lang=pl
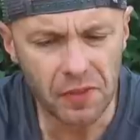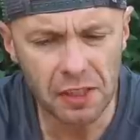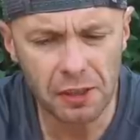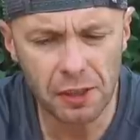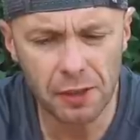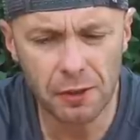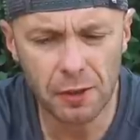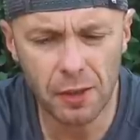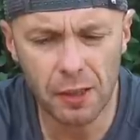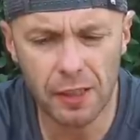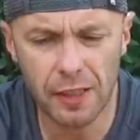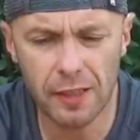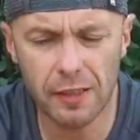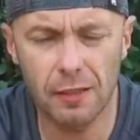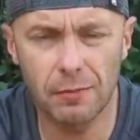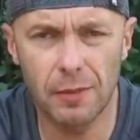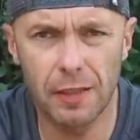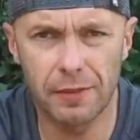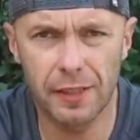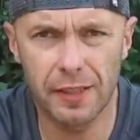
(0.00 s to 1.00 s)
kontroler
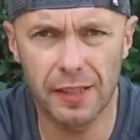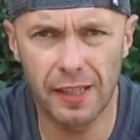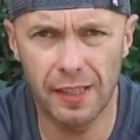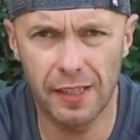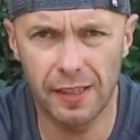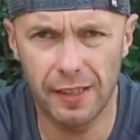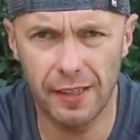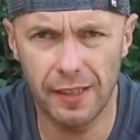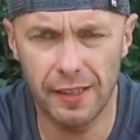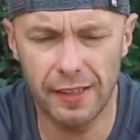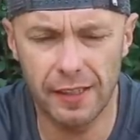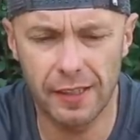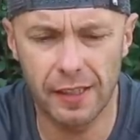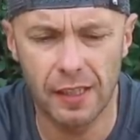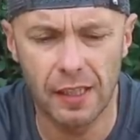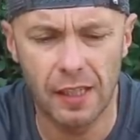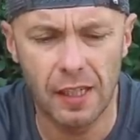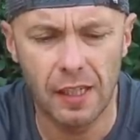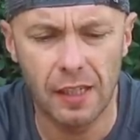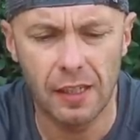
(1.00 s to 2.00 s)
do Mavica R,
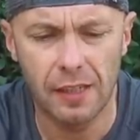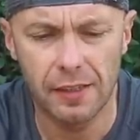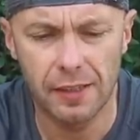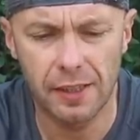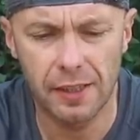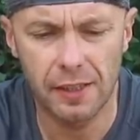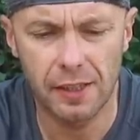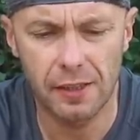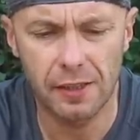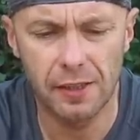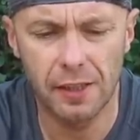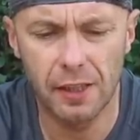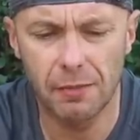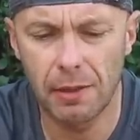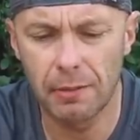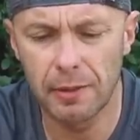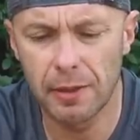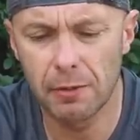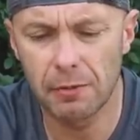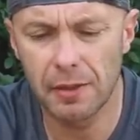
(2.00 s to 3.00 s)
niestety nie
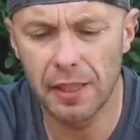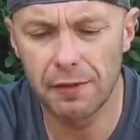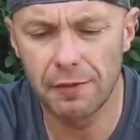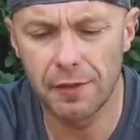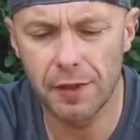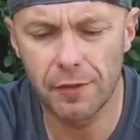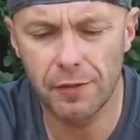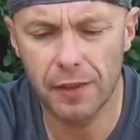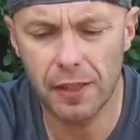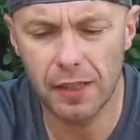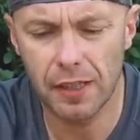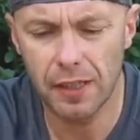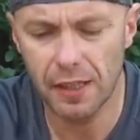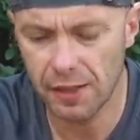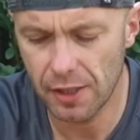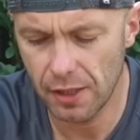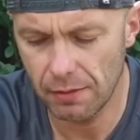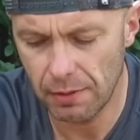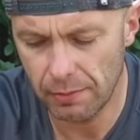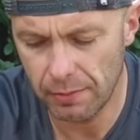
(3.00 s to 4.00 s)
mamy tutaj
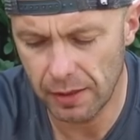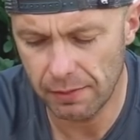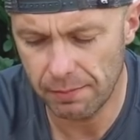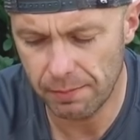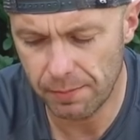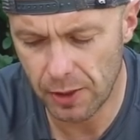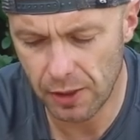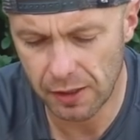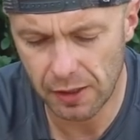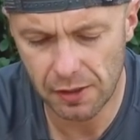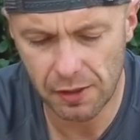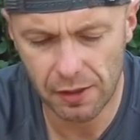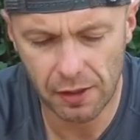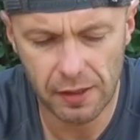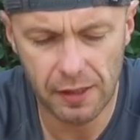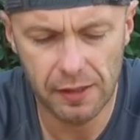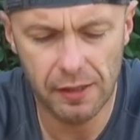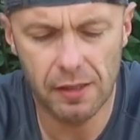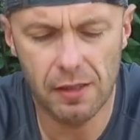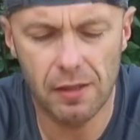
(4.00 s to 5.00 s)
wyświetlacza, mamy
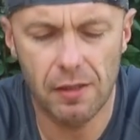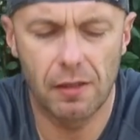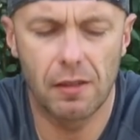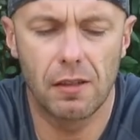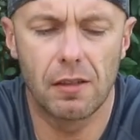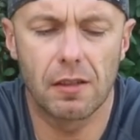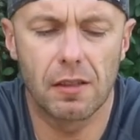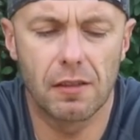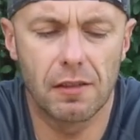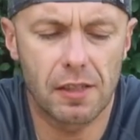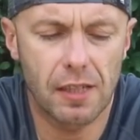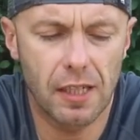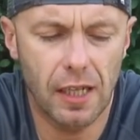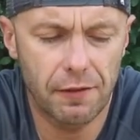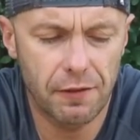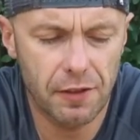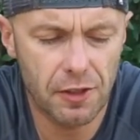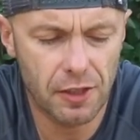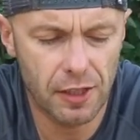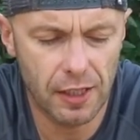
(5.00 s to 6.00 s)
przeniesione nieco
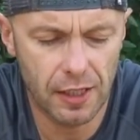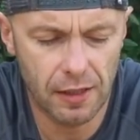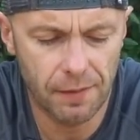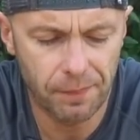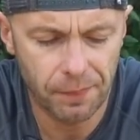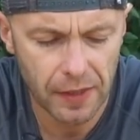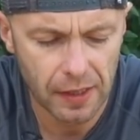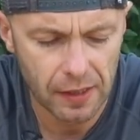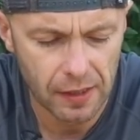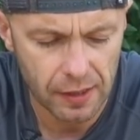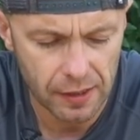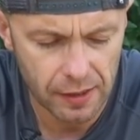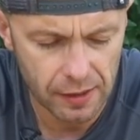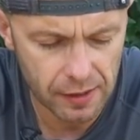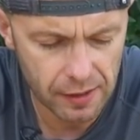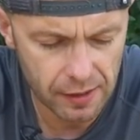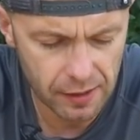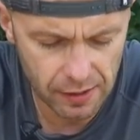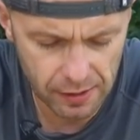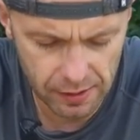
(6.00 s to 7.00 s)
klawisze,
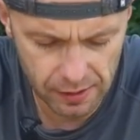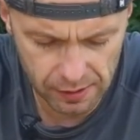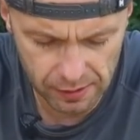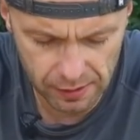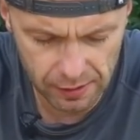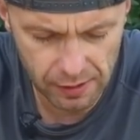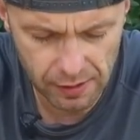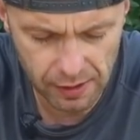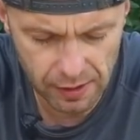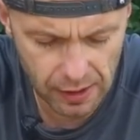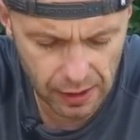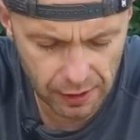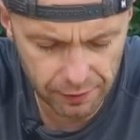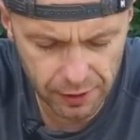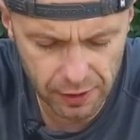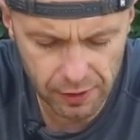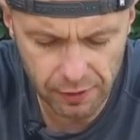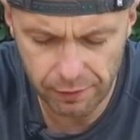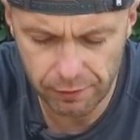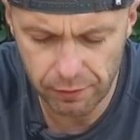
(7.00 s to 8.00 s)

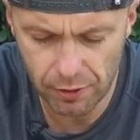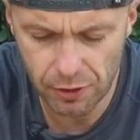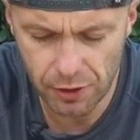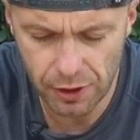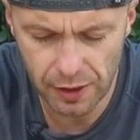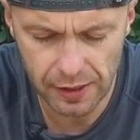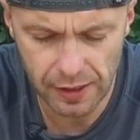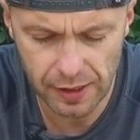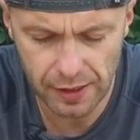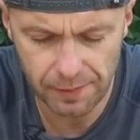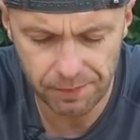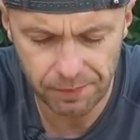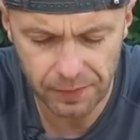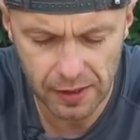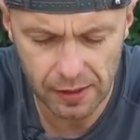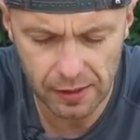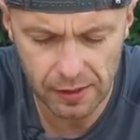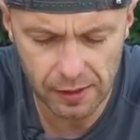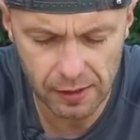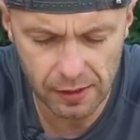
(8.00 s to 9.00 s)
klawisz włączenia,
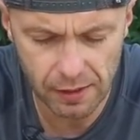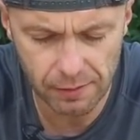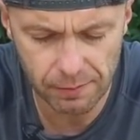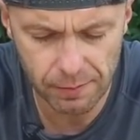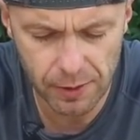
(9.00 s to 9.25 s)
e,